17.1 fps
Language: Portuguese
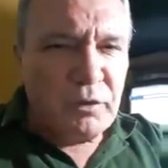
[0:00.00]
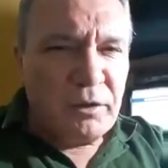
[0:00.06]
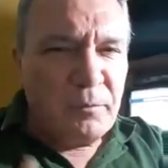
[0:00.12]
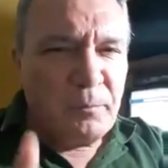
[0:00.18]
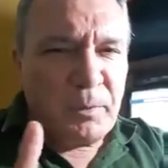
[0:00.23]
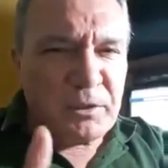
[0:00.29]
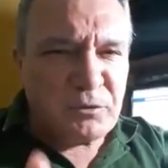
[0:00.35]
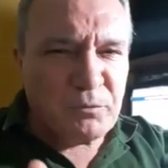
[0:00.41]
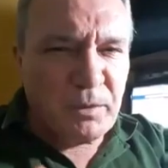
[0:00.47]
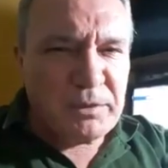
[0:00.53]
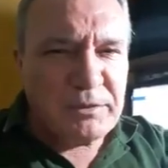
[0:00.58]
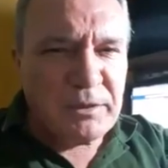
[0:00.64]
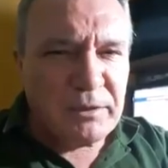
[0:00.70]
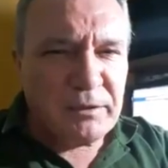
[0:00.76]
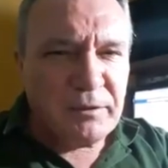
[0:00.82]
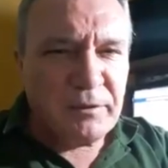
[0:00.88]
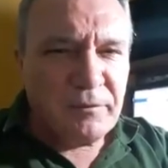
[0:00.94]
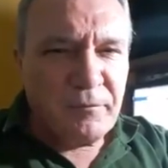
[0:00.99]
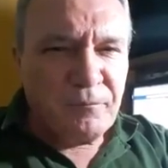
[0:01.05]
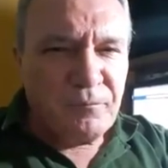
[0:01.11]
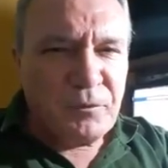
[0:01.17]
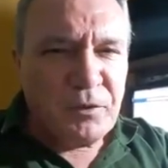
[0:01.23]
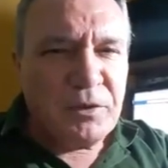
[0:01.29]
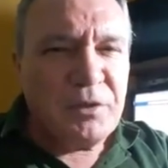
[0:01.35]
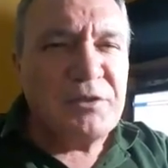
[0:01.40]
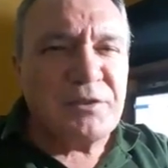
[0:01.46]
E peço mais ainda,
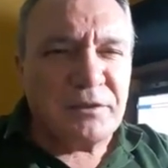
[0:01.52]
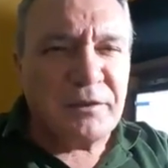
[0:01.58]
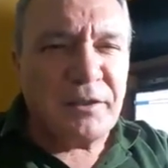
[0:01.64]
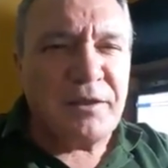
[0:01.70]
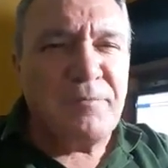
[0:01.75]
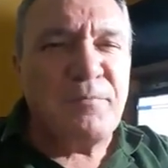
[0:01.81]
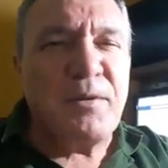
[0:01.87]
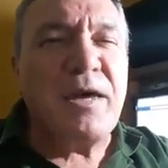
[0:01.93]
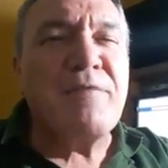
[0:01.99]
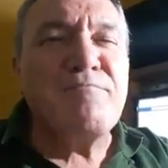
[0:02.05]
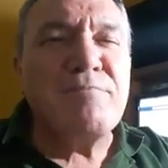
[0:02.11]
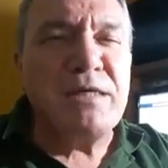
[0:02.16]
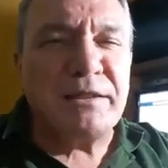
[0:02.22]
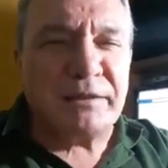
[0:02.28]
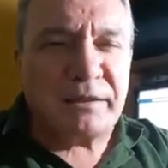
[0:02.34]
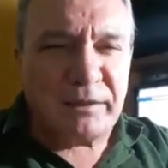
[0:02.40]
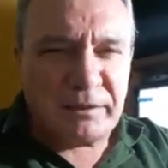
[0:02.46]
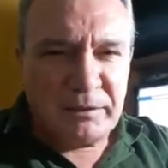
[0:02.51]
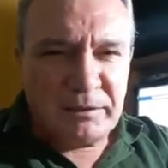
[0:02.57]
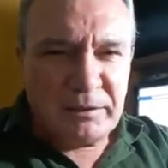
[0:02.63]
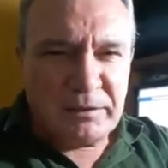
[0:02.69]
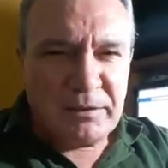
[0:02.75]
que Santarém permita